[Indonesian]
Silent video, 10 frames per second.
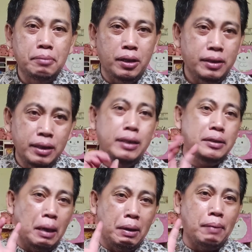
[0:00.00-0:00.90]
Pun
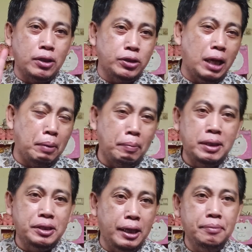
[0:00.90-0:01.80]
sampean patos RPP
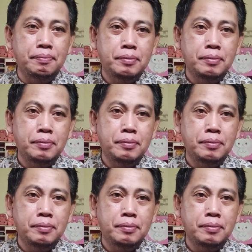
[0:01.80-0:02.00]
dhisik.